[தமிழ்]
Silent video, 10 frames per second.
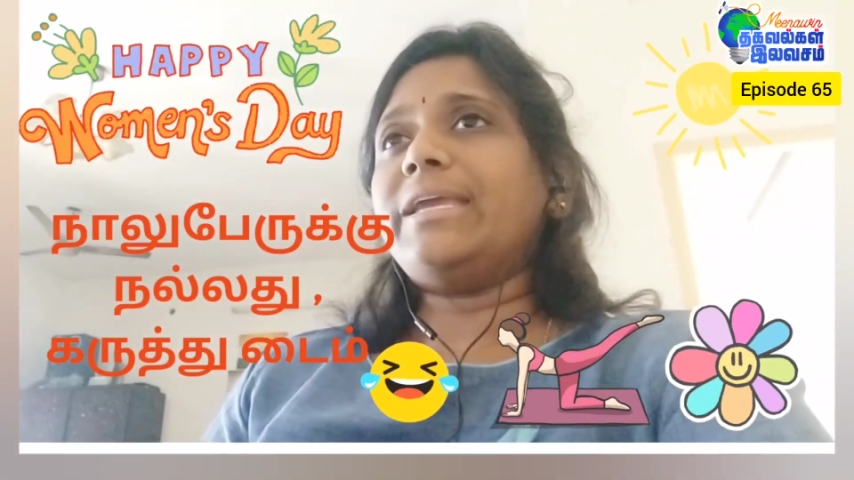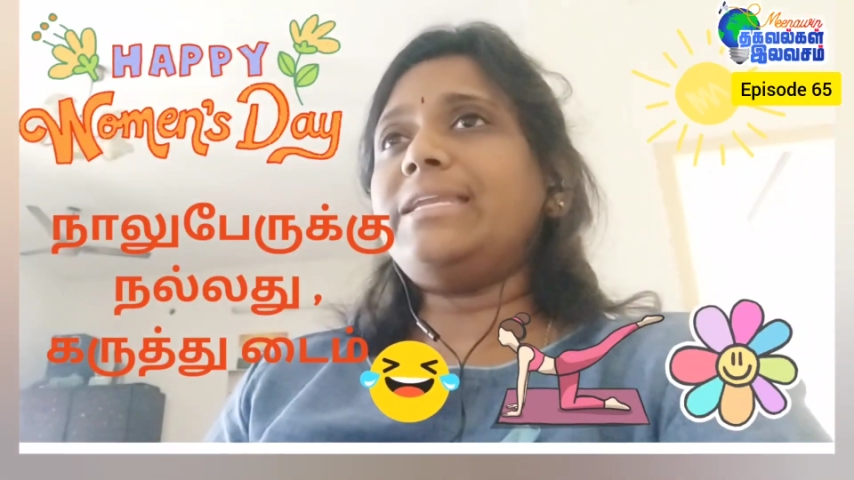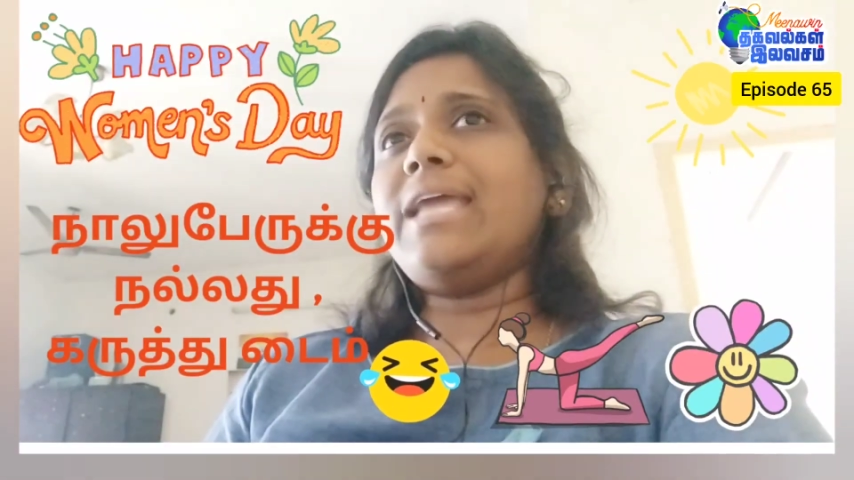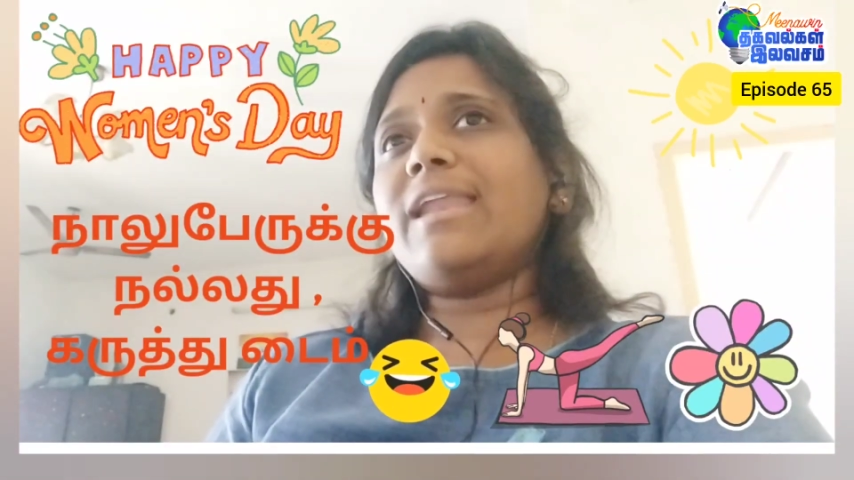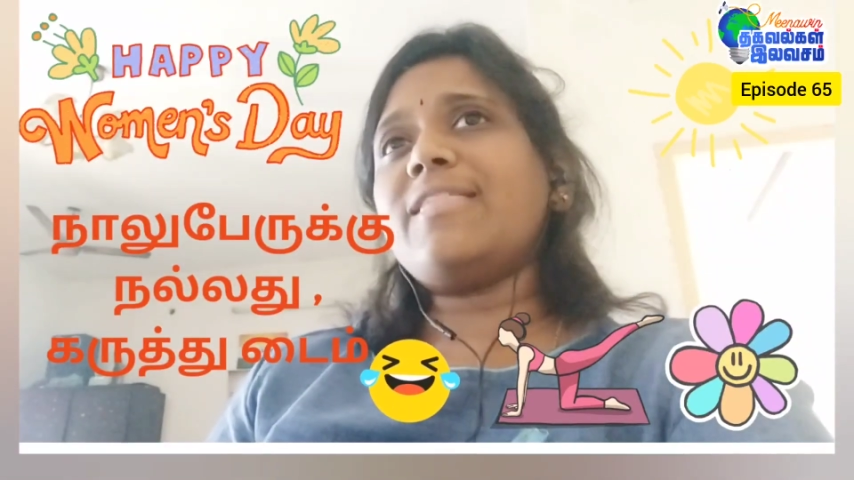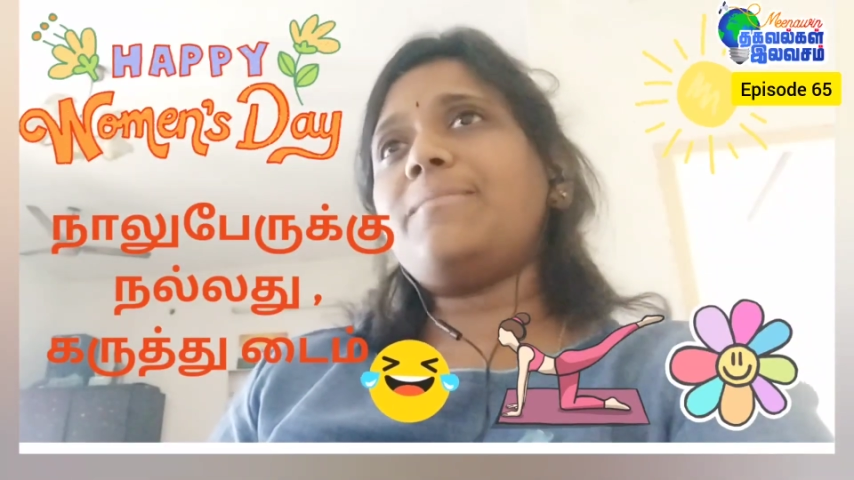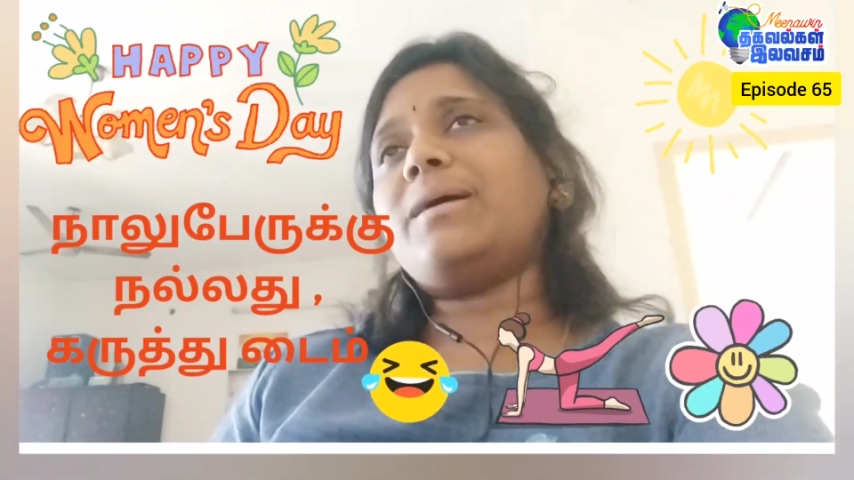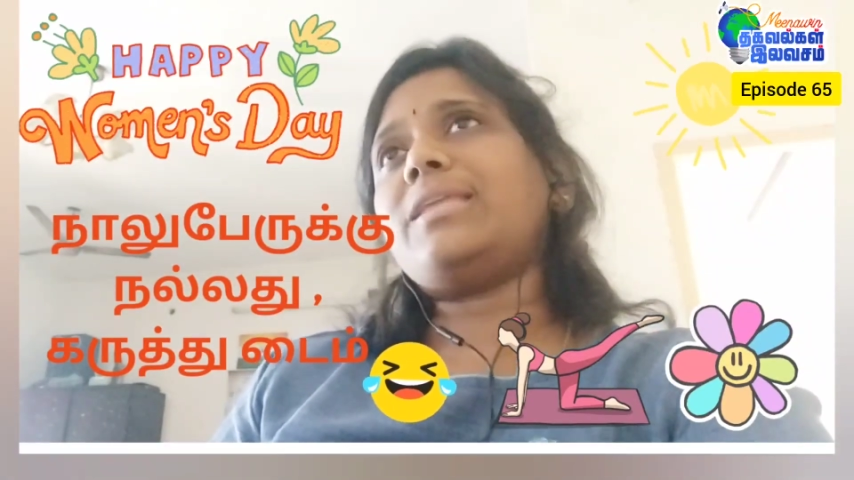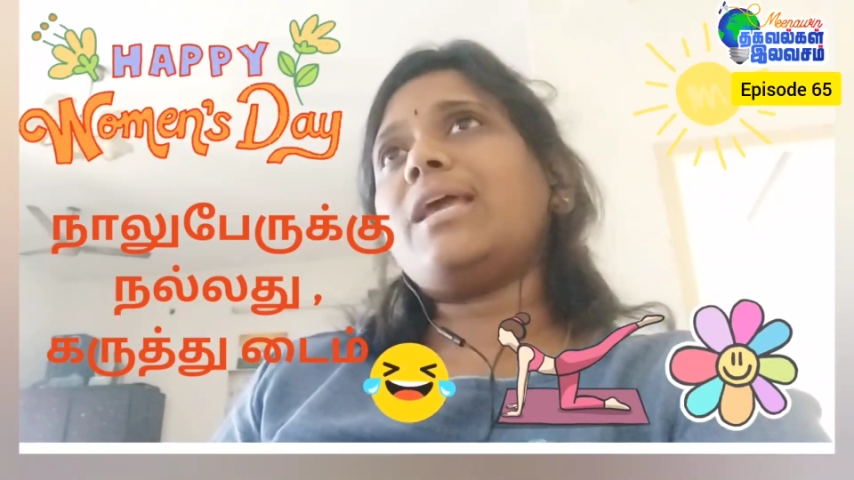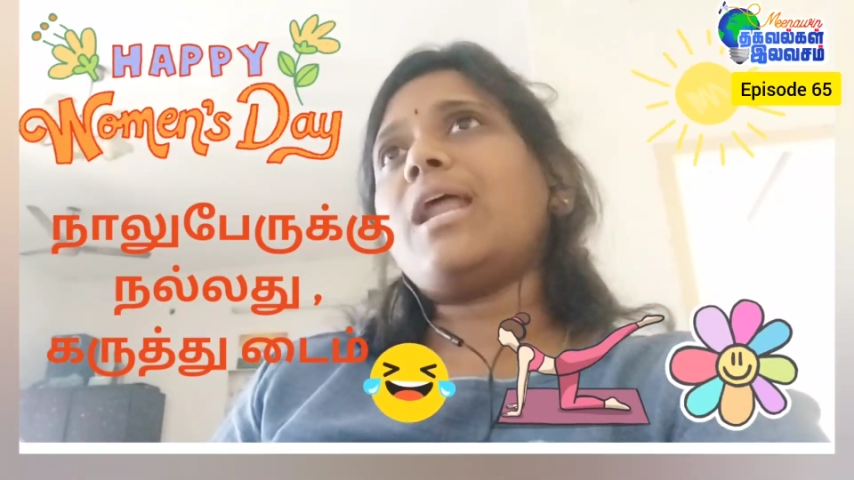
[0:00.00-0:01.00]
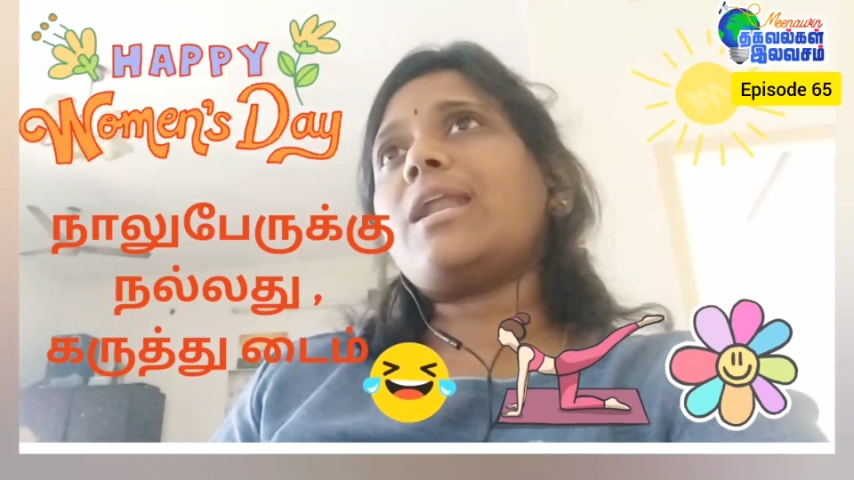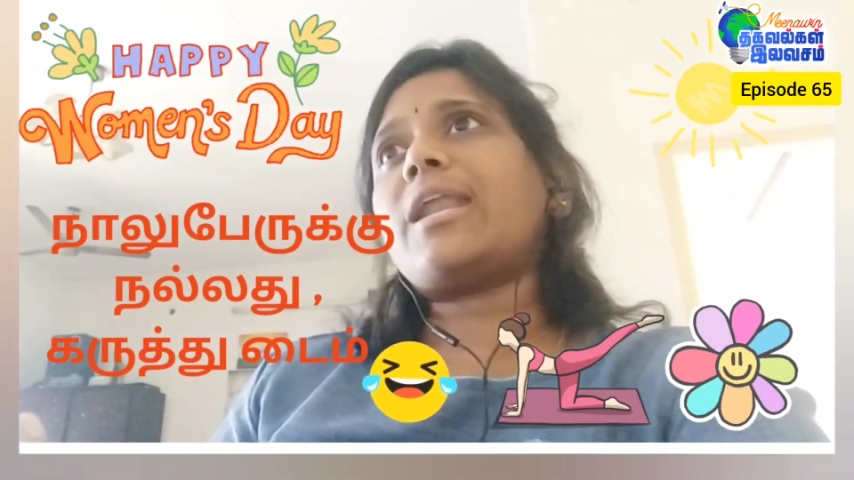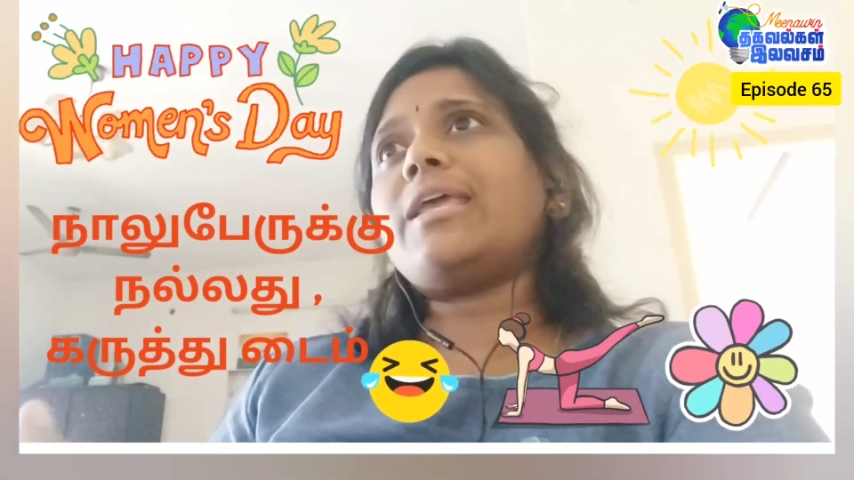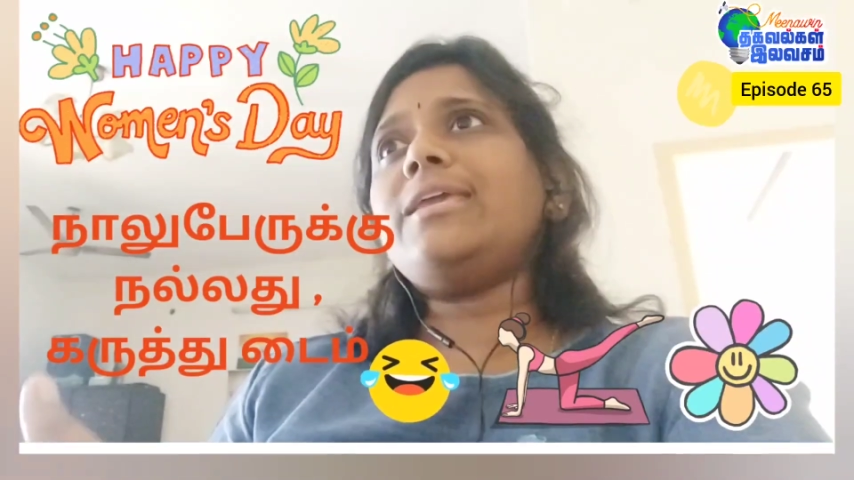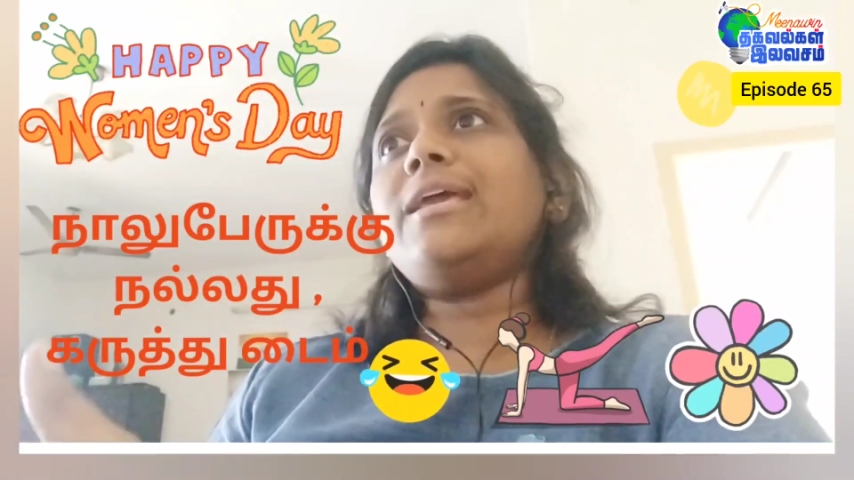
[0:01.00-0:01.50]
இந்தியாவில் தான் பார்த்தீங்கன்னா
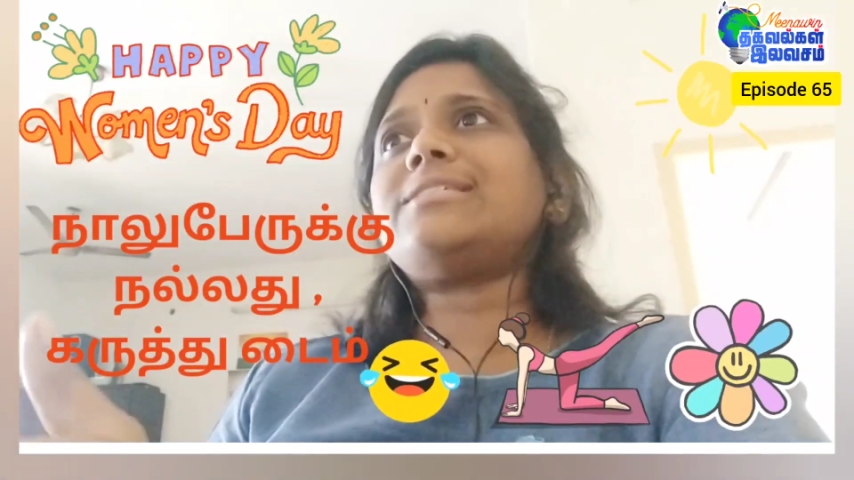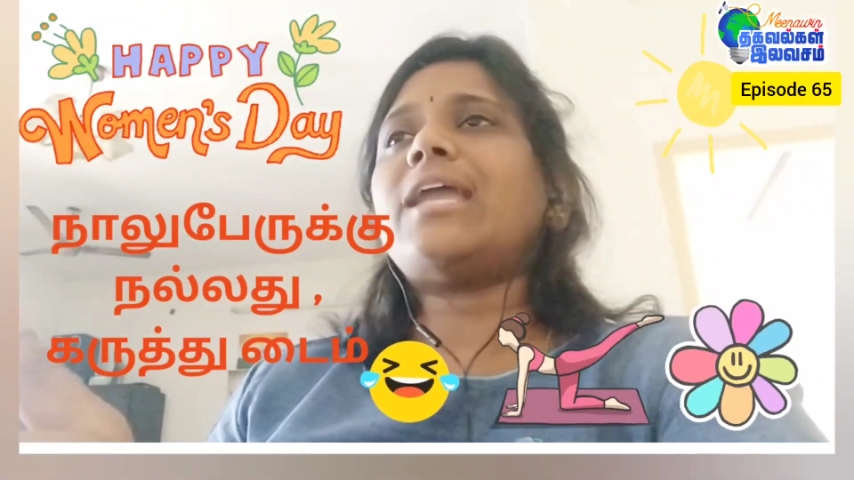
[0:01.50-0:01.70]
நிறைய